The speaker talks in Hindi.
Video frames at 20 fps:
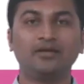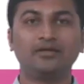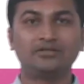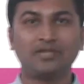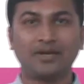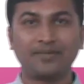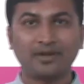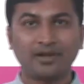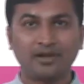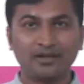
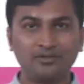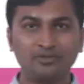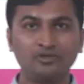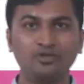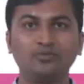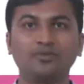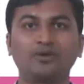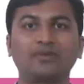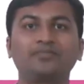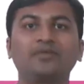जहाँ पे
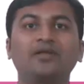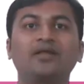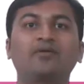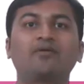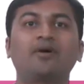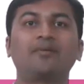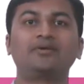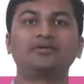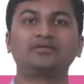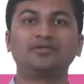कंज्यूमर अपनी
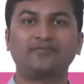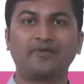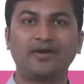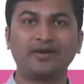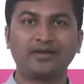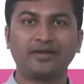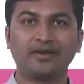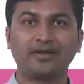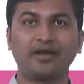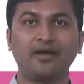रिक्वायरमेंट्स डिफाइन
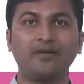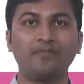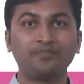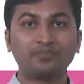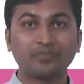करेगा